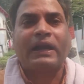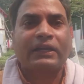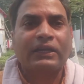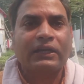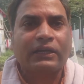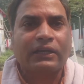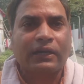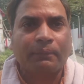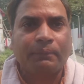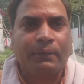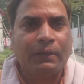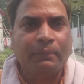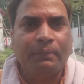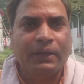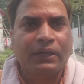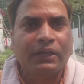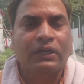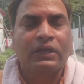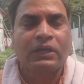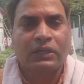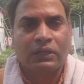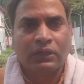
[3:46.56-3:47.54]
पार्टी कभी
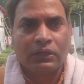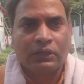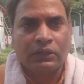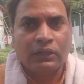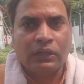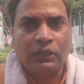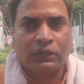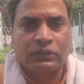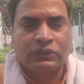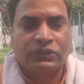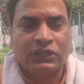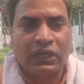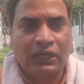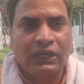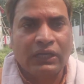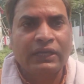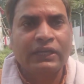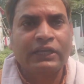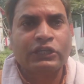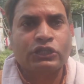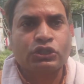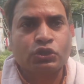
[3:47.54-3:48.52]
भी न
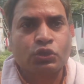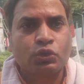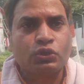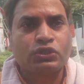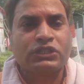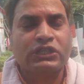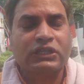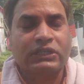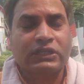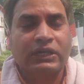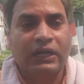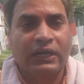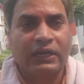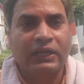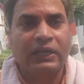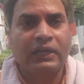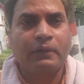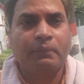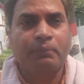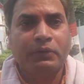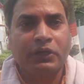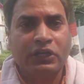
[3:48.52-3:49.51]
दलित शोषित
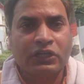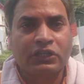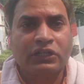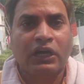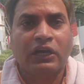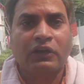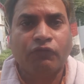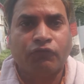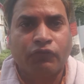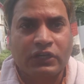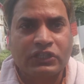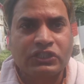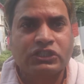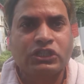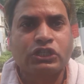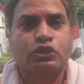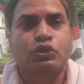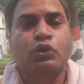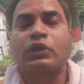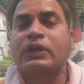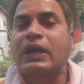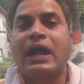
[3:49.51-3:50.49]
गरीब निर्धन
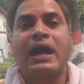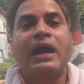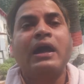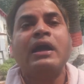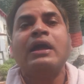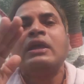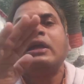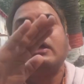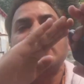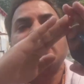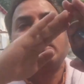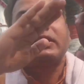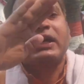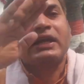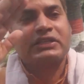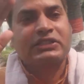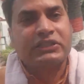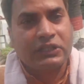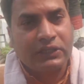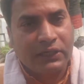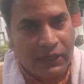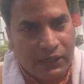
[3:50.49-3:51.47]
वंचितों का हित
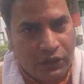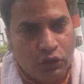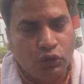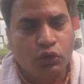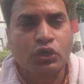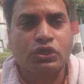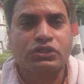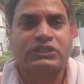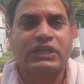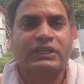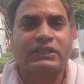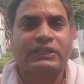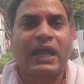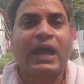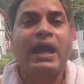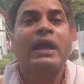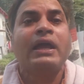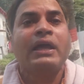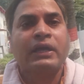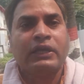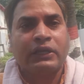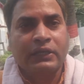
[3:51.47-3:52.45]
ऐसे नहीं हो
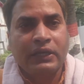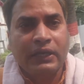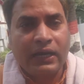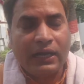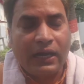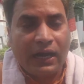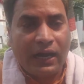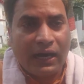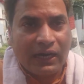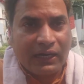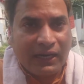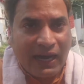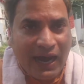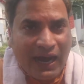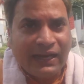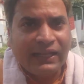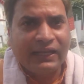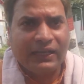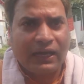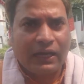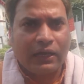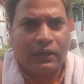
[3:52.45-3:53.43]
सकता ये
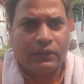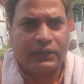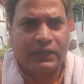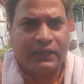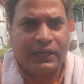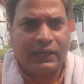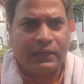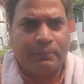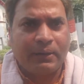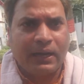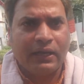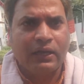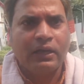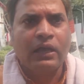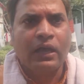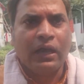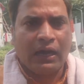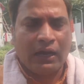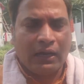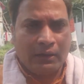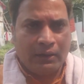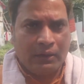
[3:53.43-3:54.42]
अडानी का देखिए ना भाई
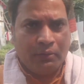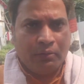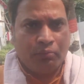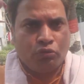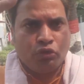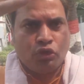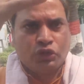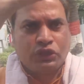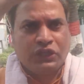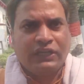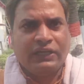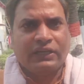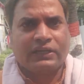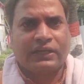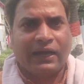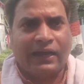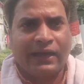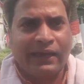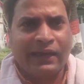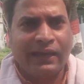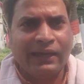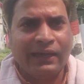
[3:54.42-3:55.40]
मोदी
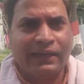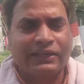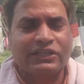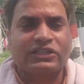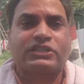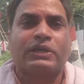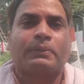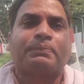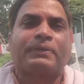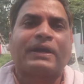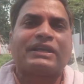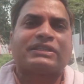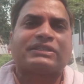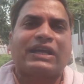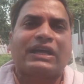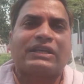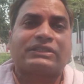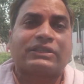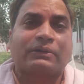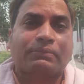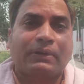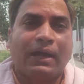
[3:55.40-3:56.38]
कहे कि सबका
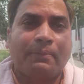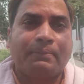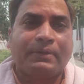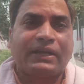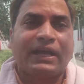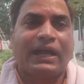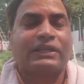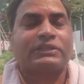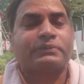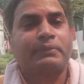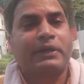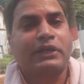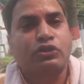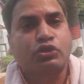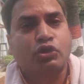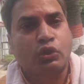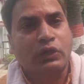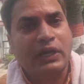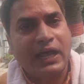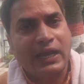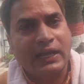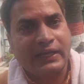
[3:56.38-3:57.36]
साथ सबका विकास मैं
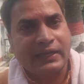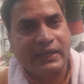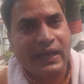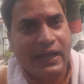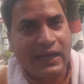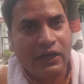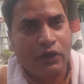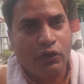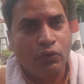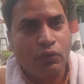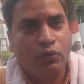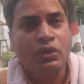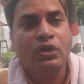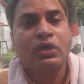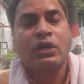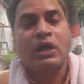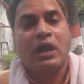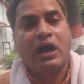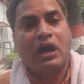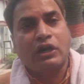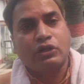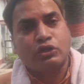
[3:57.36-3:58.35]
झोला लेके आया हूँ
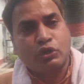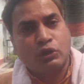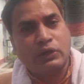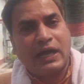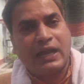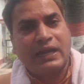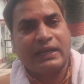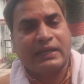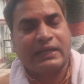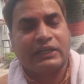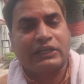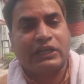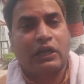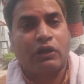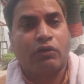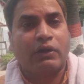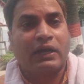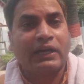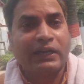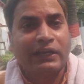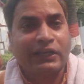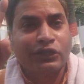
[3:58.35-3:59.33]
और झोला लेके
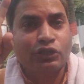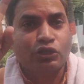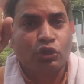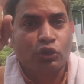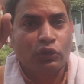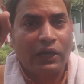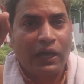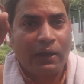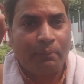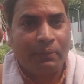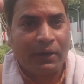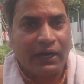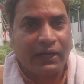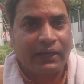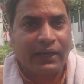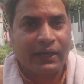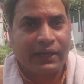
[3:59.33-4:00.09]
जाऊँगा लेकिन झोला भर